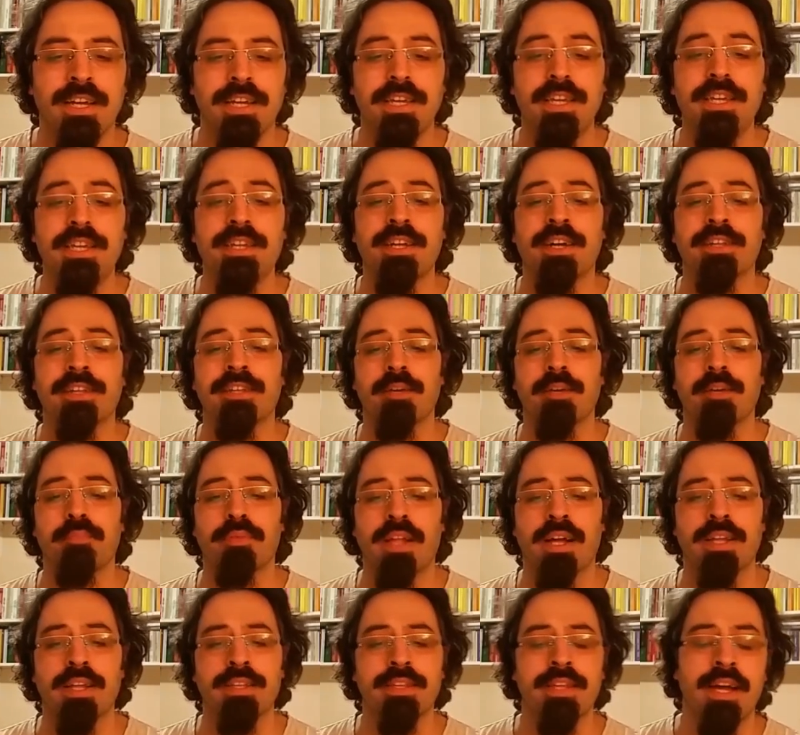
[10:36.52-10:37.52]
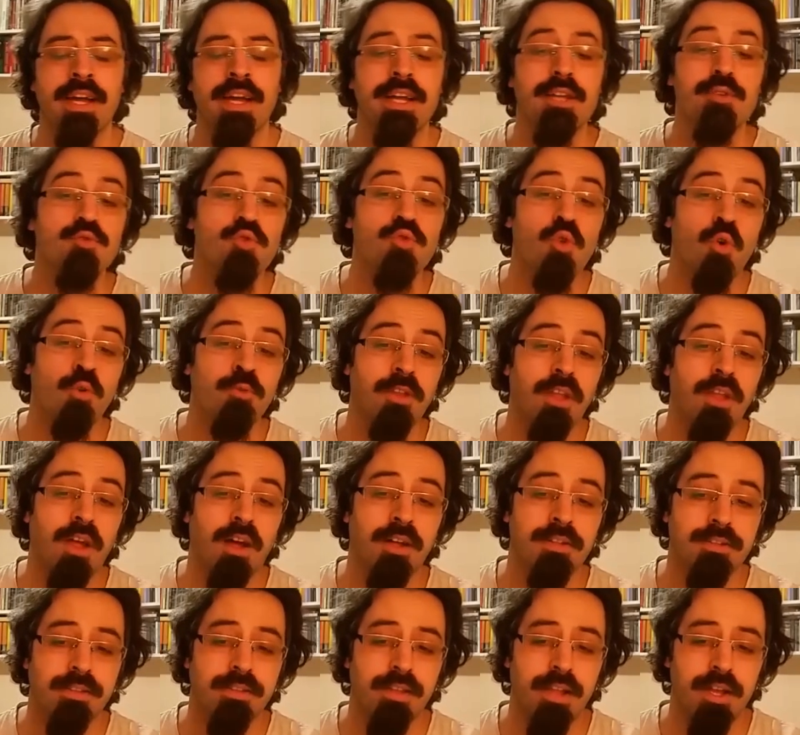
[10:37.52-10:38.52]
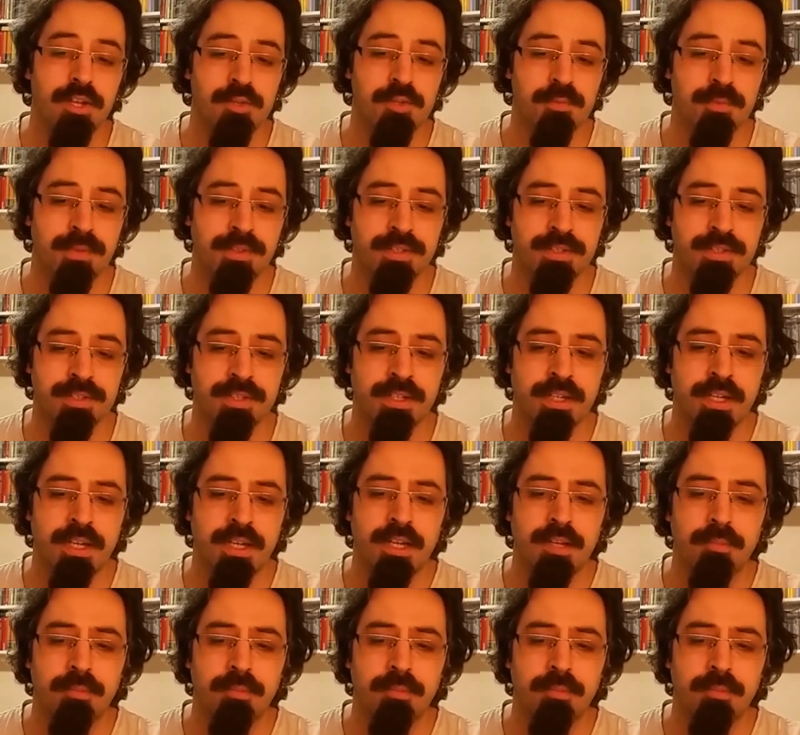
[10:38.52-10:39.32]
İran'la yapılan son antlaşmadır.